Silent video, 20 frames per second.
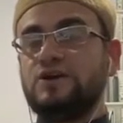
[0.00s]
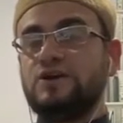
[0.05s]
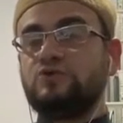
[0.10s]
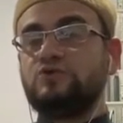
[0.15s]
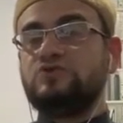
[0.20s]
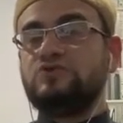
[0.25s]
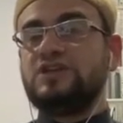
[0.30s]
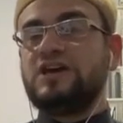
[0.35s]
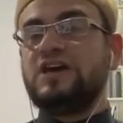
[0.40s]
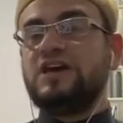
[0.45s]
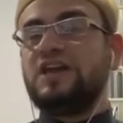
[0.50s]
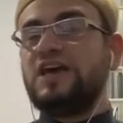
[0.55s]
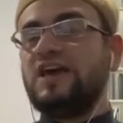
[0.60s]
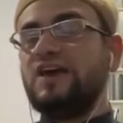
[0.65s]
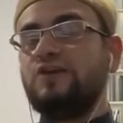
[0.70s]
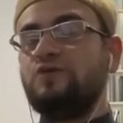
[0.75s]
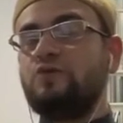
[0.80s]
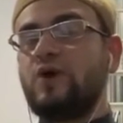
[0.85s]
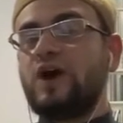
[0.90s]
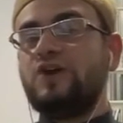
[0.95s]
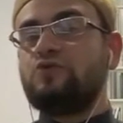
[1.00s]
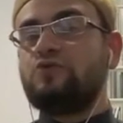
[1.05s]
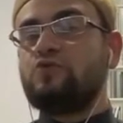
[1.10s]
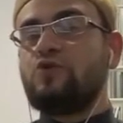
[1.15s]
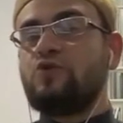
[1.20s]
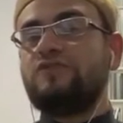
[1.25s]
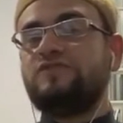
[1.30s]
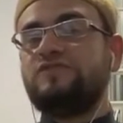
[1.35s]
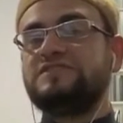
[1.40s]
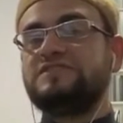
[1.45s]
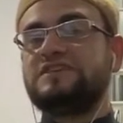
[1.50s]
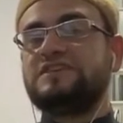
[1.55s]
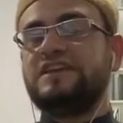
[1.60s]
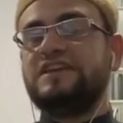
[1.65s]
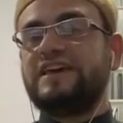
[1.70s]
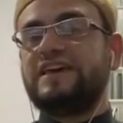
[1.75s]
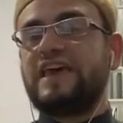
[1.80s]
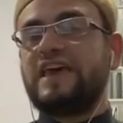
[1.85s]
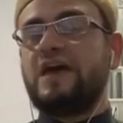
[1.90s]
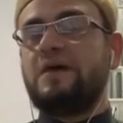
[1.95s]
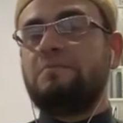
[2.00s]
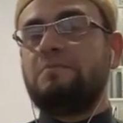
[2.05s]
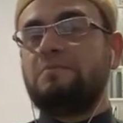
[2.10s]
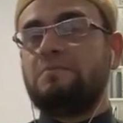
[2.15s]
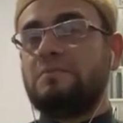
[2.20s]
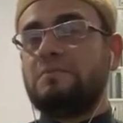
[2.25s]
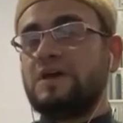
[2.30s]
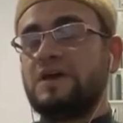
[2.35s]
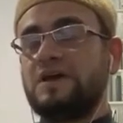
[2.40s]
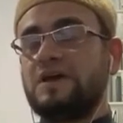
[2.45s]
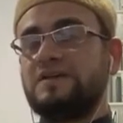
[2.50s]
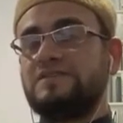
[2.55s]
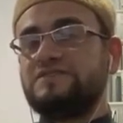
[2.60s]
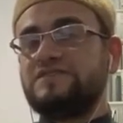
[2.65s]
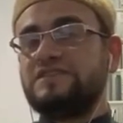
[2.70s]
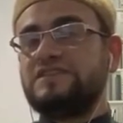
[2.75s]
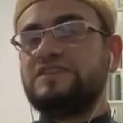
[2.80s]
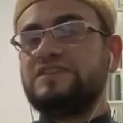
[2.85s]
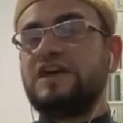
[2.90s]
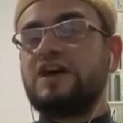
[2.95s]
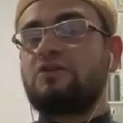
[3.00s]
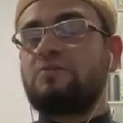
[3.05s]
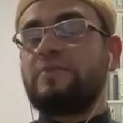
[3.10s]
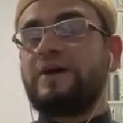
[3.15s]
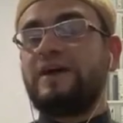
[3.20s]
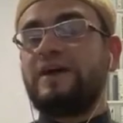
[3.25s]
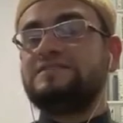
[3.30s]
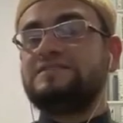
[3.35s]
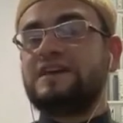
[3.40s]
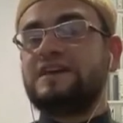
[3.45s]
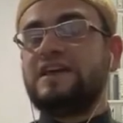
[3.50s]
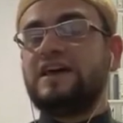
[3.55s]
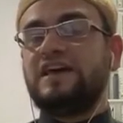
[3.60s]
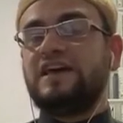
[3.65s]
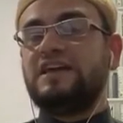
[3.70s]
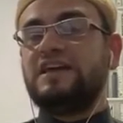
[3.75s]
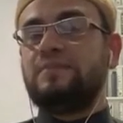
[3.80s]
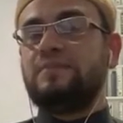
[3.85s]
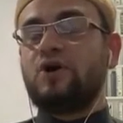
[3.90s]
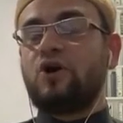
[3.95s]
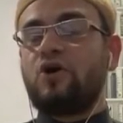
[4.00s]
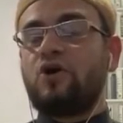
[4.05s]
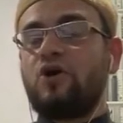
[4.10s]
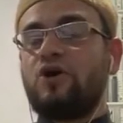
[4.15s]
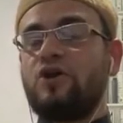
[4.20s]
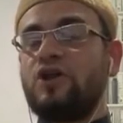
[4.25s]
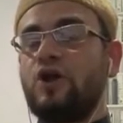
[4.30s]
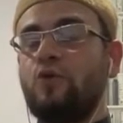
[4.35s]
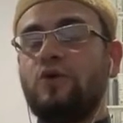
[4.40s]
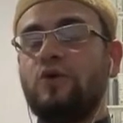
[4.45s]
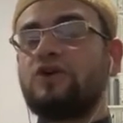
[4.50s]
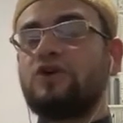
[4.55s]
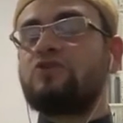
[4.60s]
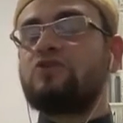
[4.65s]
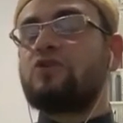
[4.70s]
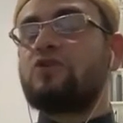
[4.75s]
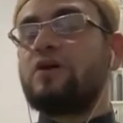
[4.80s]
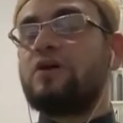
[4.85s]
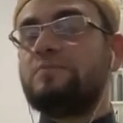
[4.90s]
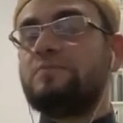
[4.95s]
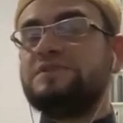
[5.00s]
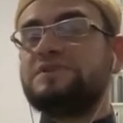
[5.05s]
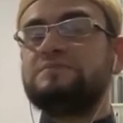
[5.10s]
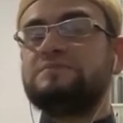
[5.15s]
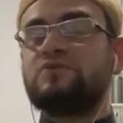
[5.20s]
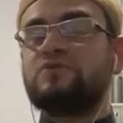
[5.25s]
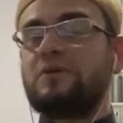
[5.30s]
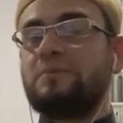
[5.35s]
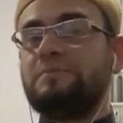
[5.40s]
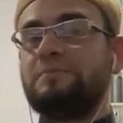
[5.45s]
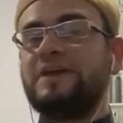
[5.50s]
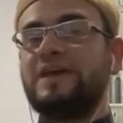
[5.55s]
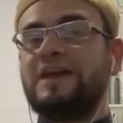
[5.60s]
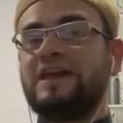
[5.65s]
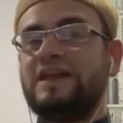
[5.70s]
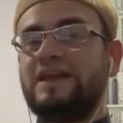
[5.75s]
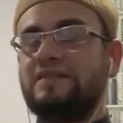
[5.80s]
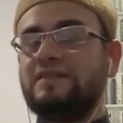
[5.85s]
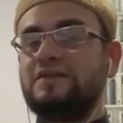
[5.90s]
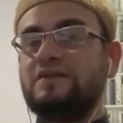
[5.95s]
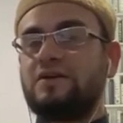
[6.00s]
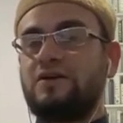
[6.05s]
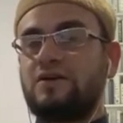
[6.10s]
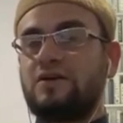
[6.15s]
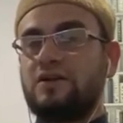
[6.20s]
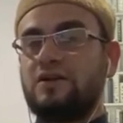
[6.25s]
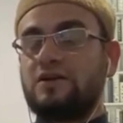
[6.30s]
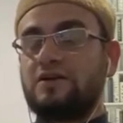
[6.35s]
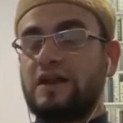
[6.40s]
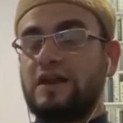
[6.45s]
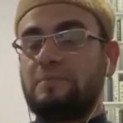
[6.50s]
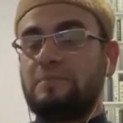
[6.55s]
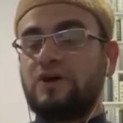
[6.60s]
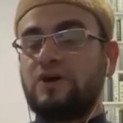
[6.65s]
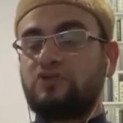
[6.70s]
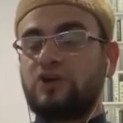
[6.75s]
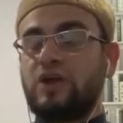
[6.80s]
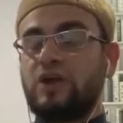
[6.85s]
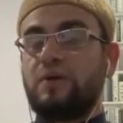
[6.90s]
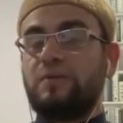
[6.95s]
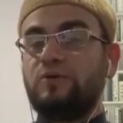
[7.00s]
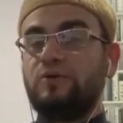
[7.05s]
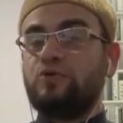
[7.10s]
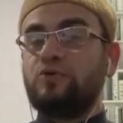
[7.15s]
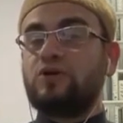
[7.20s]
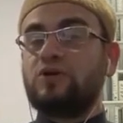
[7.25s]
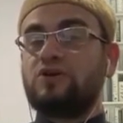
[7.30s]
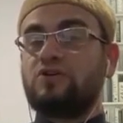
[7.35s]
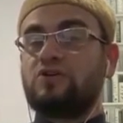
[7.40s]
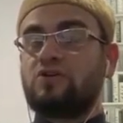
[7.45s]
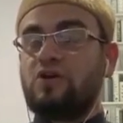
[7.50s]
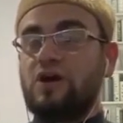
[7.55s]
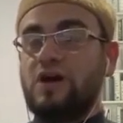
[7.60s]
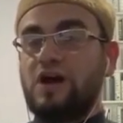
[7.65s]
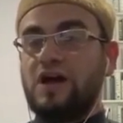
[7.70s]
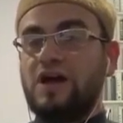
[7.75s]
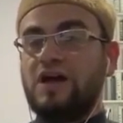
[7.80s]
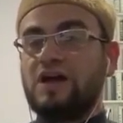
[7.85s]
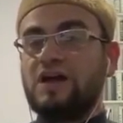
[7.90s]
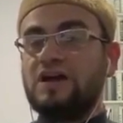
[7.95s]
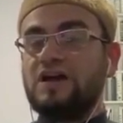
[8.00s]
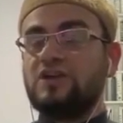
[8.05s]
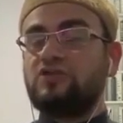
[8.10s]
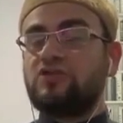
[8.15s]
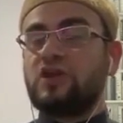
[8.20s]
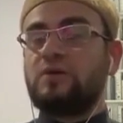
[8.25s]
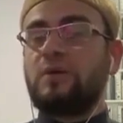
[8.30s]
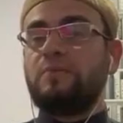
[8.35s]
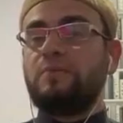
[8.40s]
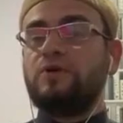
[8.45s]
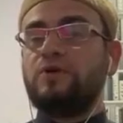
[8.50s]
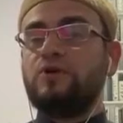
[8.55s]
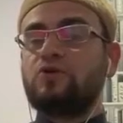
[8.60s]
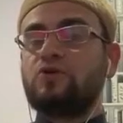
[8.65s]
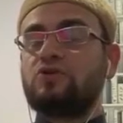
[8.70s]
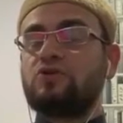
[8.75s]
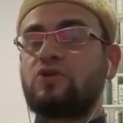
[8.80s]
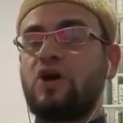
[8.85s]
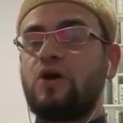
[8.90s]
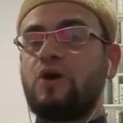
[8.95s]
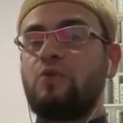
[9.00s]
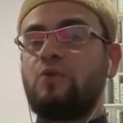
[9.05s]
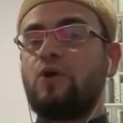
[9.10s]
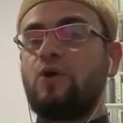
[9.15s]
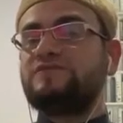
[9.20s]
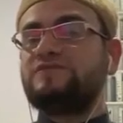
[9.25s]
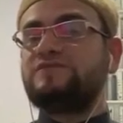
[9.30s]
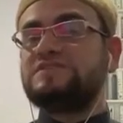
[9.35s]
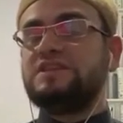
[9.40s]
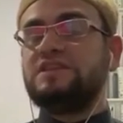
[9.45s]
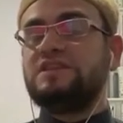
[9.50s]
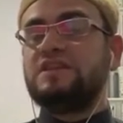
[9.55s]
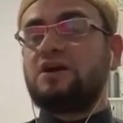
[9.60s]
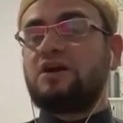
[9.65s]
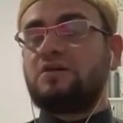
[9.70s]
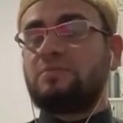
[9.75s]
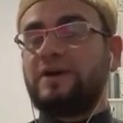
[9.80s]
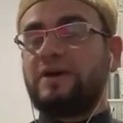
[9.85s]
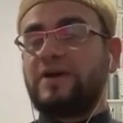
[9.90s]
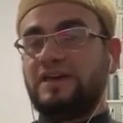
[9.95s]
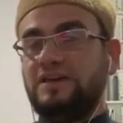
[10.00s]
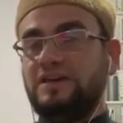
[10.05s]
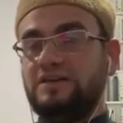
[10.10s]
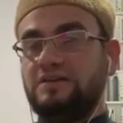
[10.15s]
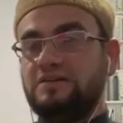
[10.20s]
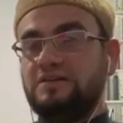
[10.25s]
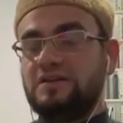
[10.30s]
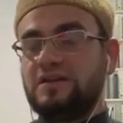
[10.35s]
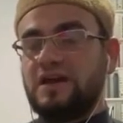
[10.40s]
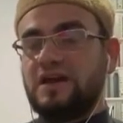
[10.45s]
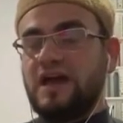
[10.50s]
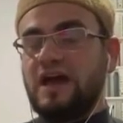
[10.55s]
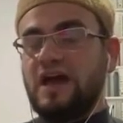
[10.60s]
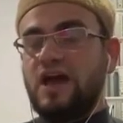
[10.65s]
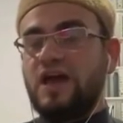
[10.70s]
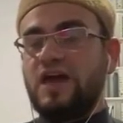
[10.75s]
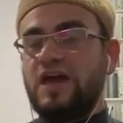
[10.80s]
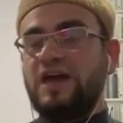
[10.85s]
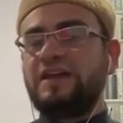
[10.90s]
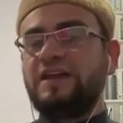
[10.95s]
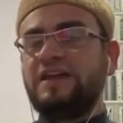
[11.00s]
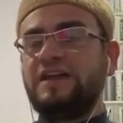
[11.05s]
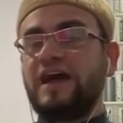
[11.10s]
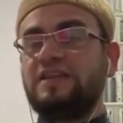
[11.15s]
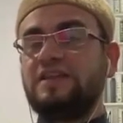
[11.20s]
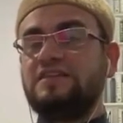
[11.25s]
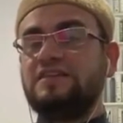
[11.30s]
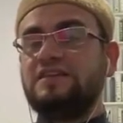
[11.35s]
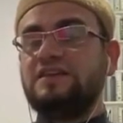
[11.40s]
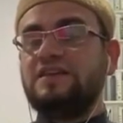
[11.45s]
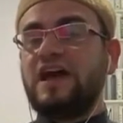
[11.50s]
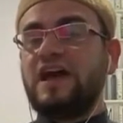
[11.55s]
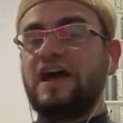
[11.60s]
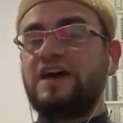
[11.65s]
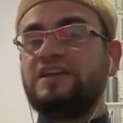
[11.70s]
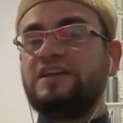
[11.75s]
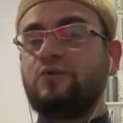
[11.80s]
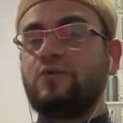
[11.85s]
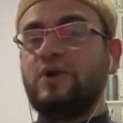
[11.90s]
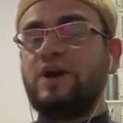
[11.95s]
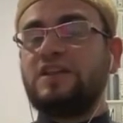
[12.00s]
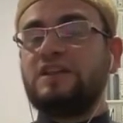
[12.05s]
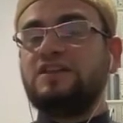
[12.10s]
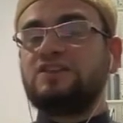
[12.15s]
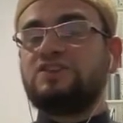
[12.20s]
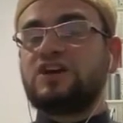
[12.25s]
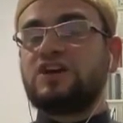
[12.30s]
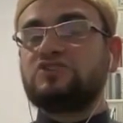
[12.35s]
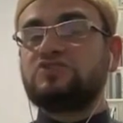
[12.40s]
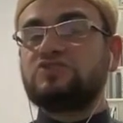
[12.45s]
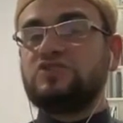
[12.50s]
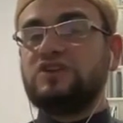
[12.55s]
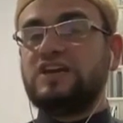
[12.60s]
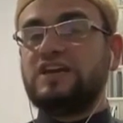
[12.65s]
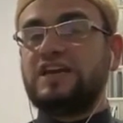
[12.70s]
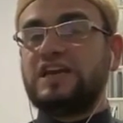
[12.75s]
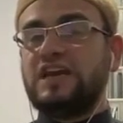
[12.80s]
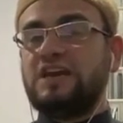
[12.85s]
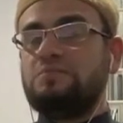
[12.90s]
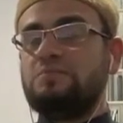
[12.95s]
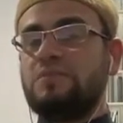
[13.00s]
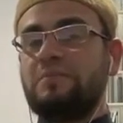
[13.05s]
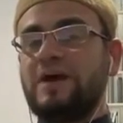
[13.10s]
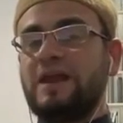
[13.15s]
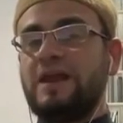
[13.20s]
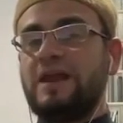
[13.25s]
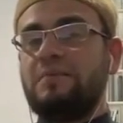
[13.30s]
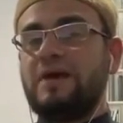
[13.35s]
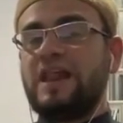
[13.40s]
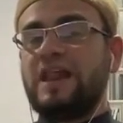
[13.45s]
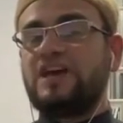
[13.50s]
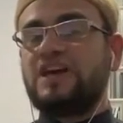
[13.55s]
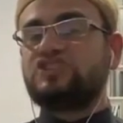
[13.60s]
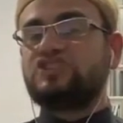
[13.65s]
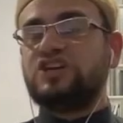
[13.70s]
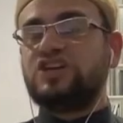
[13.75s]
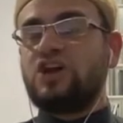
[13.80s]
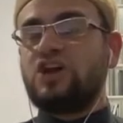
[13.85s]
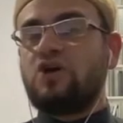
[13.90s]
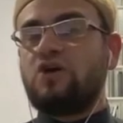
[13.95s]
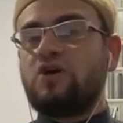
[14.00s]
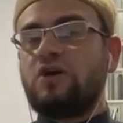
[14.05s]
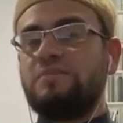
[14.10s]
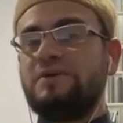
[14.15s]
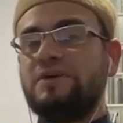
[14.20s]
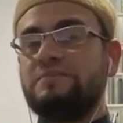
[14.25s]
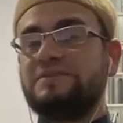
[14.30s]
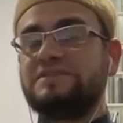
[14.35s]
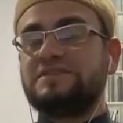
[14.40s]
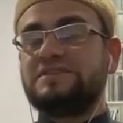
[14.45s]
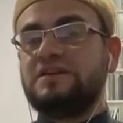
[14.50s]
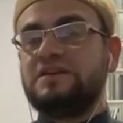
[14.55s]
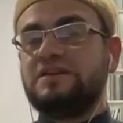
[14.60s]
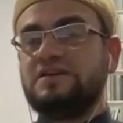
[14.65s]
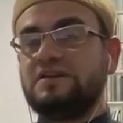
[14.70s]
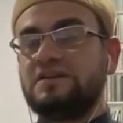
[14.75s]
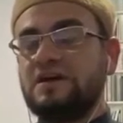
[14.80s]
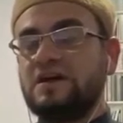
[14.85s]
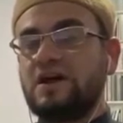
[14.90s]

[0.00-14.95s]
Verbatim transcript: انزل اليه الوحي وهو في سن الكام في سن 40 سنه حينما قال له اقرا باسم ربك الذي خلق لما طلب منه القراءه طلب منه القراءه وهو في سن ال40 احنا عندنا ادوات لتحصيل العلم ملهاش علاقه بسن